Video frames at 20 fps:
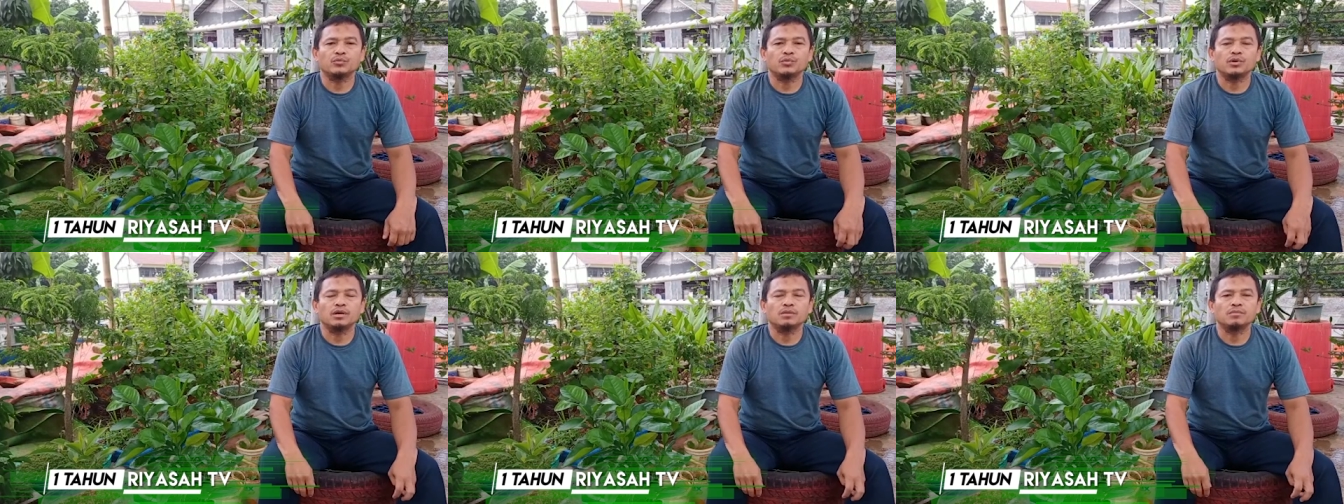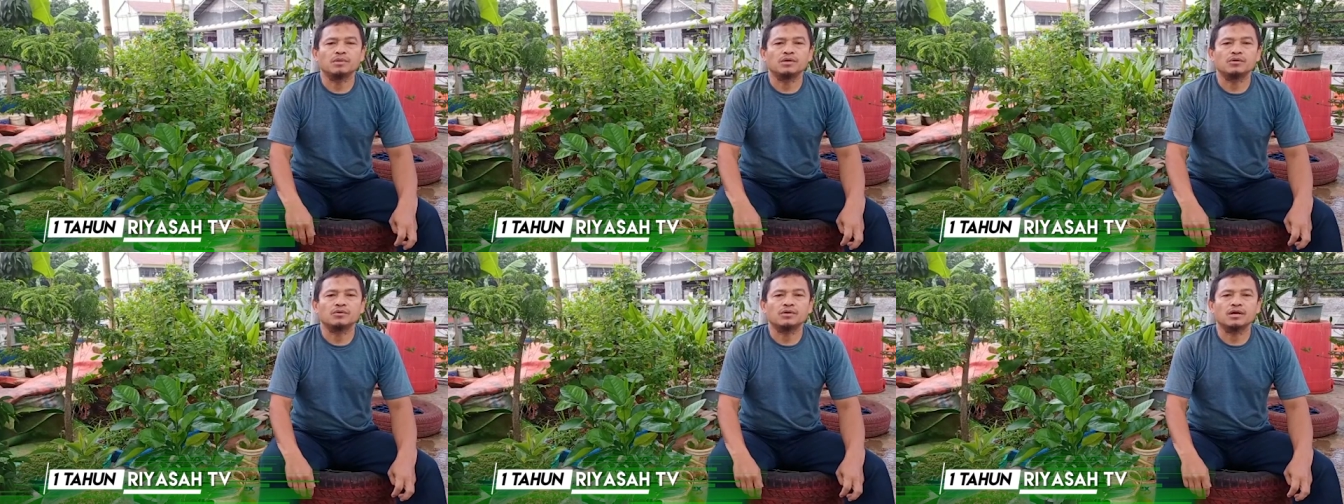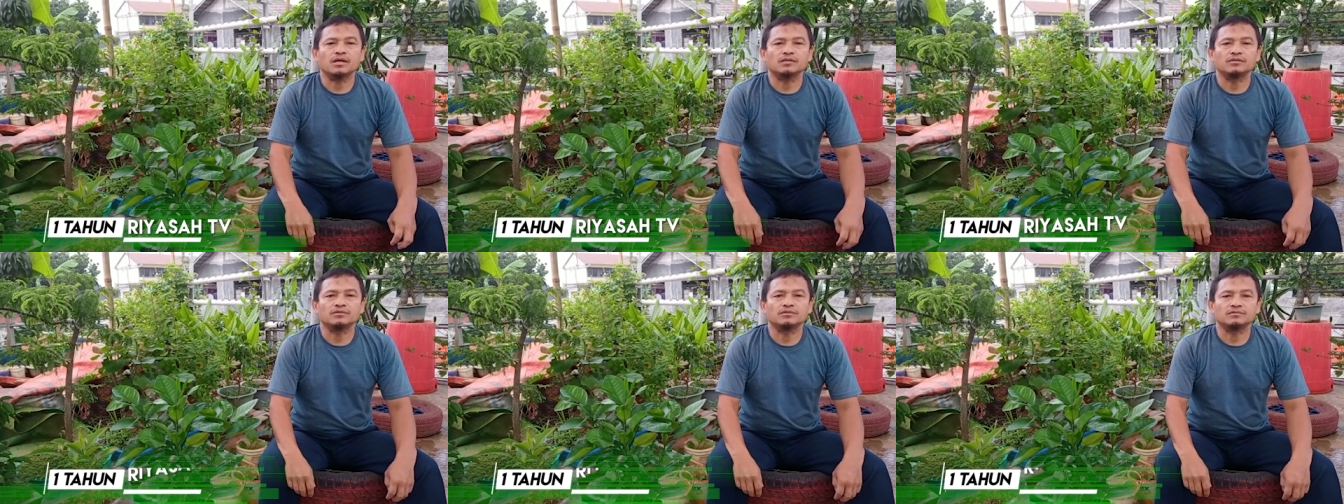
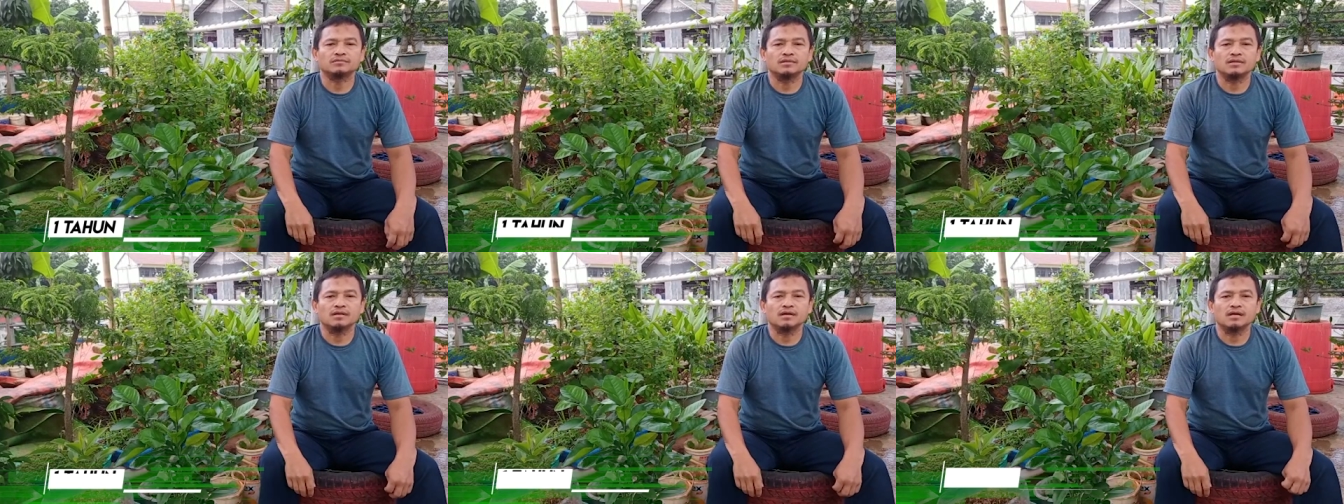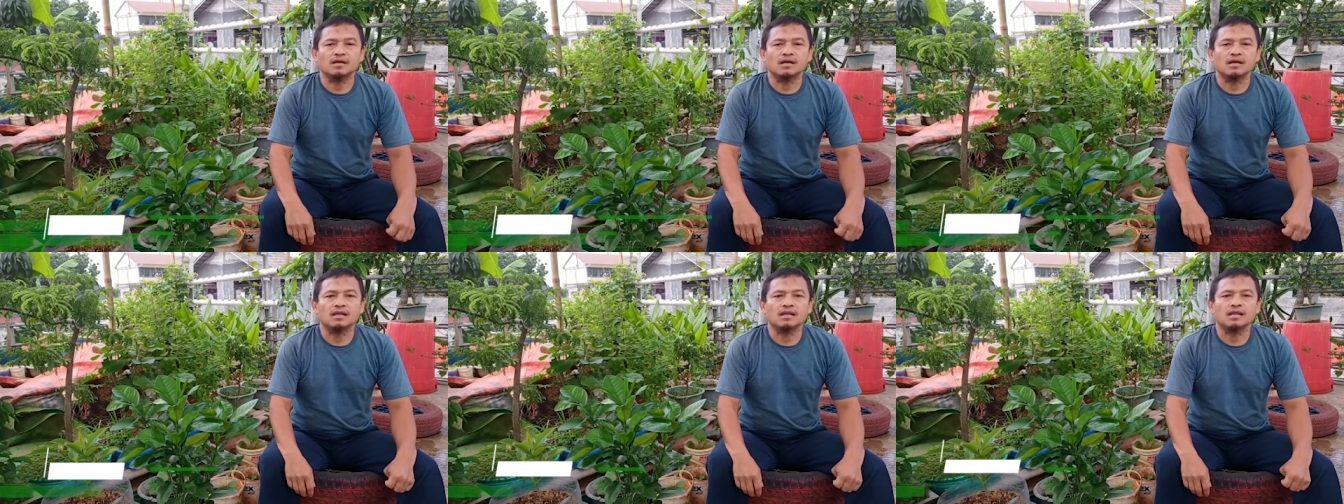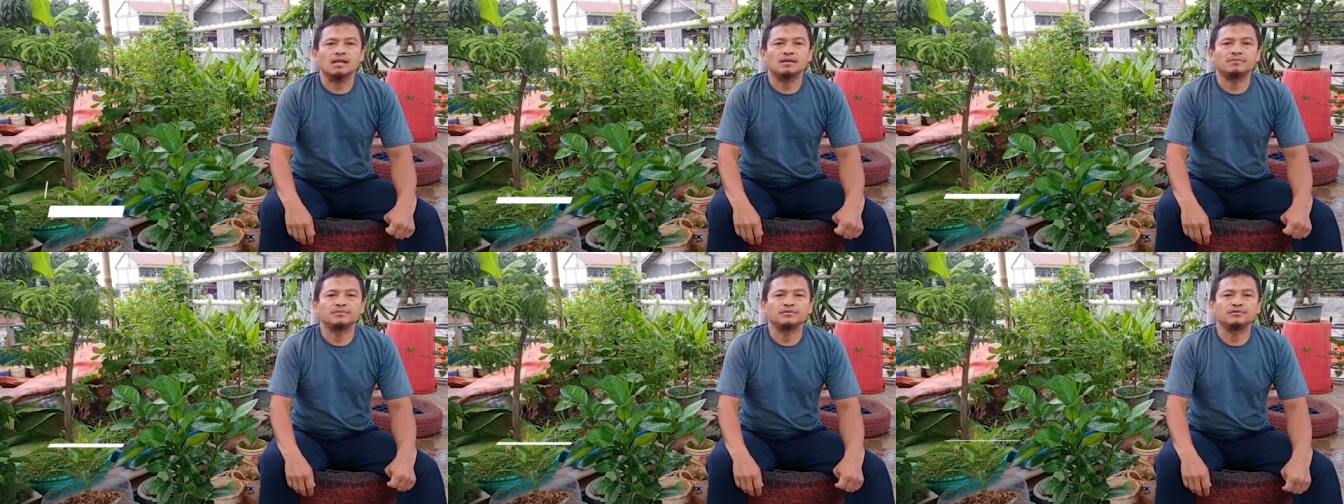wabarakatuh.
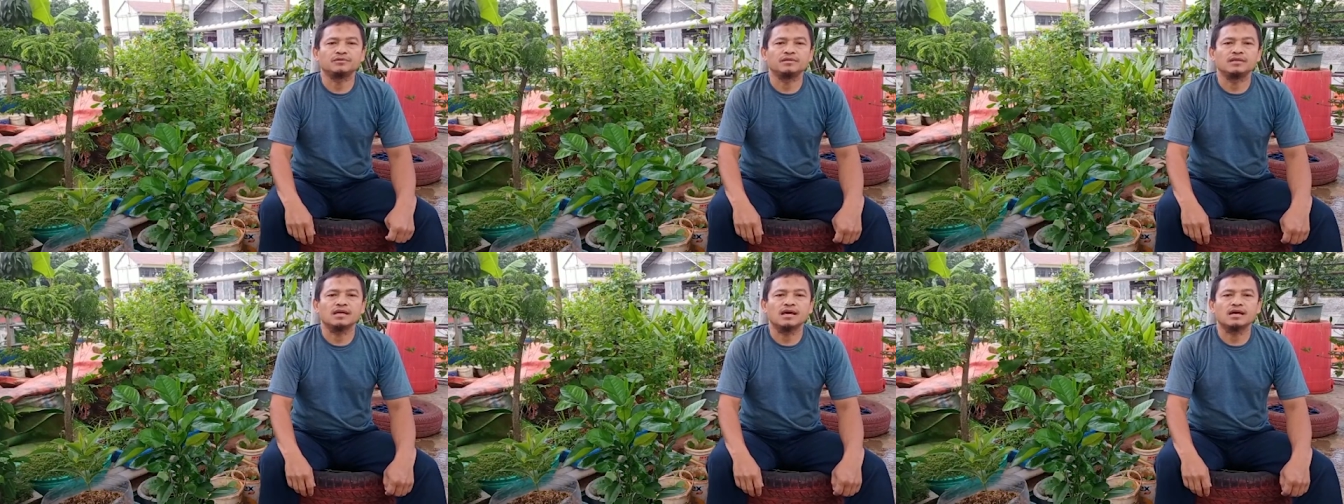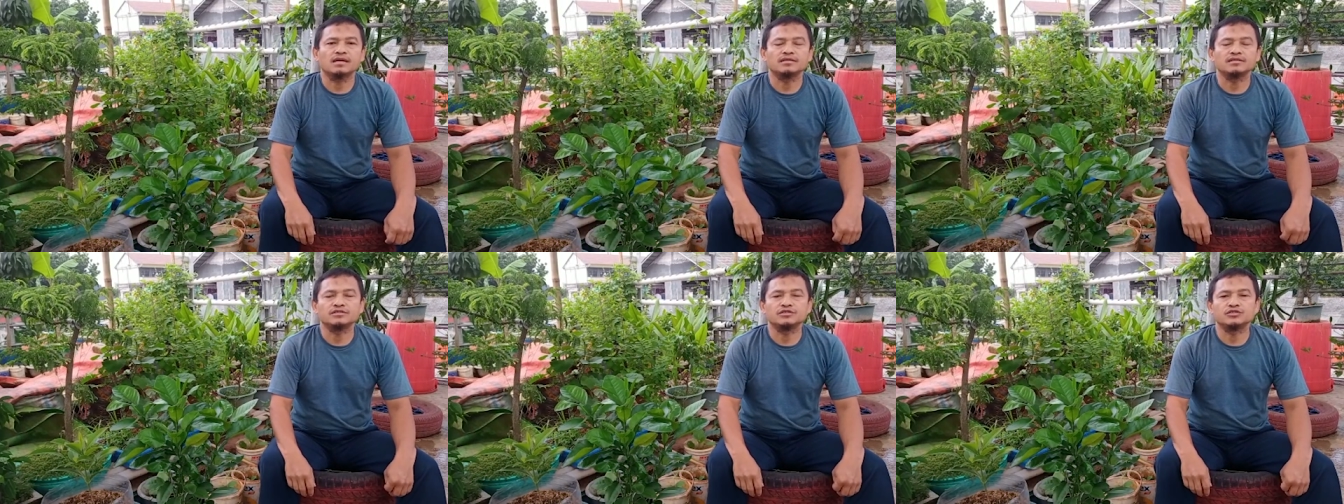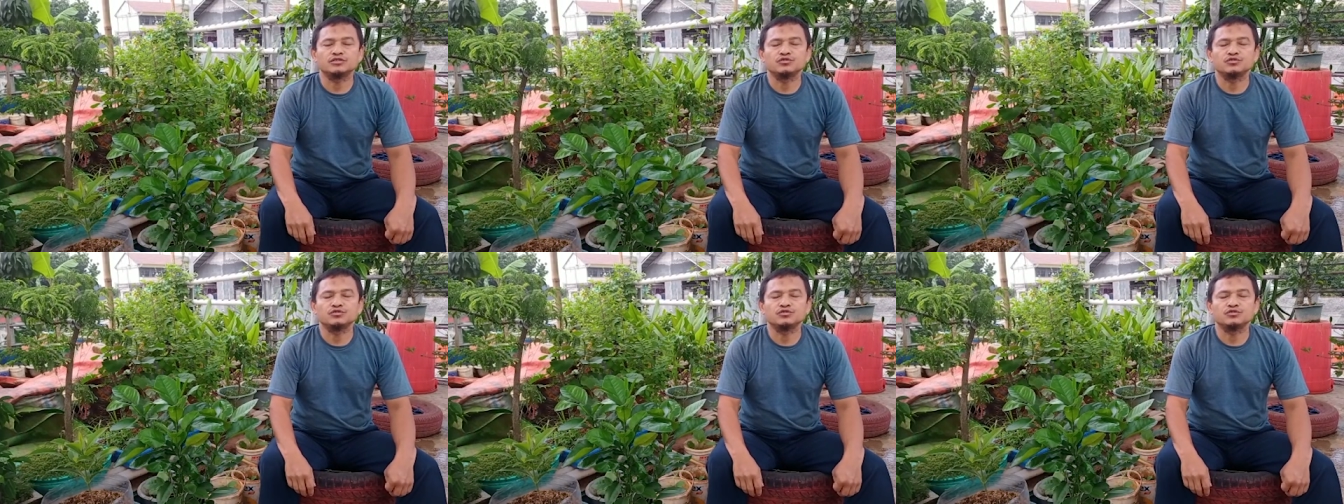Alhamdulillah